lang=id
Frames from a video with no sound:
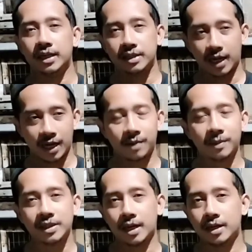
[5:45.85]
Dan sekarang
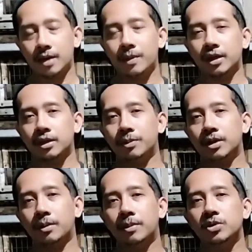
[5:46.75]
masih ada bagi
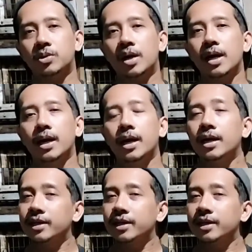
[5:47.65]
teman-teman juga